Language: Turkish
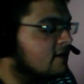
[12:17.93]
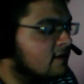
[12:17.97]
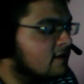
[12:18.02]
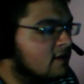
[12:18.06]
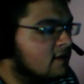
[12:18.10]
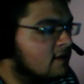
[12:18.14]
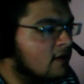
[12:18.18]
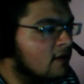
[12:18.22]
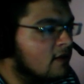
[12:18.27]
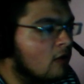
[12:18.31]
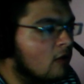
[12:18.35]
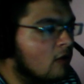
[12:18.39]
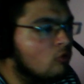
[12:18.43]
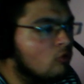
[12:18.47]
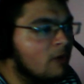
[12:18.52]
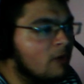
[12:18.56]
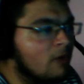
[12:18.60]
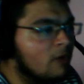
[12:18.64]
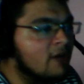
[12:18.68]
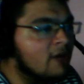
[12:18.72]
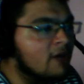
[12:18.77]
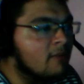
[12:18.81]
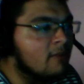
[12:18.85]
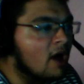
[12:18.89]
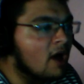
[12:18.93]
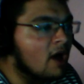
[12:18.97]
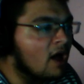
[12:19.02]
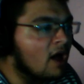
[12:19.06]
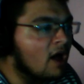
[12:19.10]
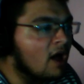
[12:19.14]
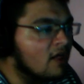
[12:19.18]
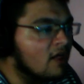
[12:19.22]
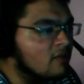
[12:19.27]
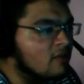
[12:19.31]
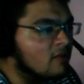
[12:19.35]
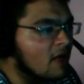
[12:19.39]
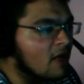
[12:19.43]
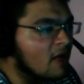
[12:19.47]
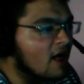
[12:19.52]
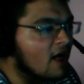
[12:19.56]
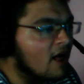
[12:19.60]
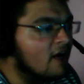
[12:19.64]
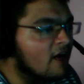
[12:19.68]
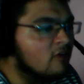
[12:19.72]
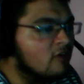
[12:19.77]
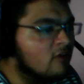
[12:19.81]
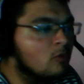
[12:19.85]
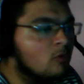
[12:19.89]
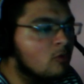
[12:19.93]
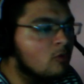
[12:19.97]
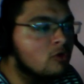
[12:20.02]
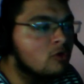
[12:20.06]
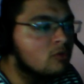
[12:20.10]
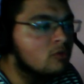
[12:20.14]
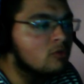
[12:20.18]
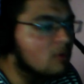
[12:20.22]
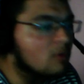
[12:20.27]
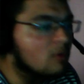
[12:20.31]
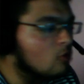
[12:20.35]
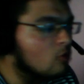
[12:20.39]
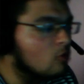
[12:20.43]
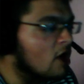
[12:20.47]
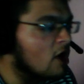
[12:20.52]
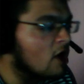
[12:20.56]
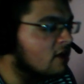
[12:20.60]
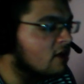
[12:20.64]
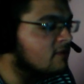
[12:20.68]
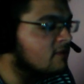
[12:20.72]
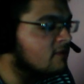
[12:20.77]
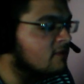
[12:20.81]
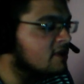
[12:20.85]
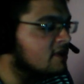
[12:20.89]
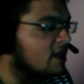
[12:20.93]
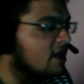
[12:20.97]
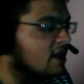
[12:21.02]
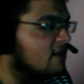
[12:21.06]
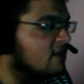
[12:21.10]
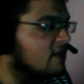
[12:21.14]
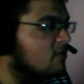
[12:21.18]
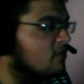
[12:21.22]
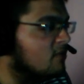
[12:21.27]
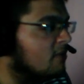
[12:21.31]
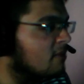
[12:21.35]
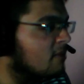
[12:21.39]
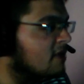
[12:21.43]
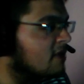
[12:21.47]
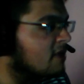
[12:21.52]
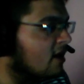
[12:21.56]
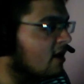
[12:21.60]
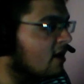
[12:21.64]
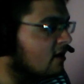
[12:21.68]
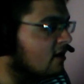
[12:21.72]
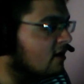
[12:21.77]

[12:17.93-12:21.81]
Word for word: Ya umarım ağzıma hakim olurum da bu kaydı mundar etmem ya.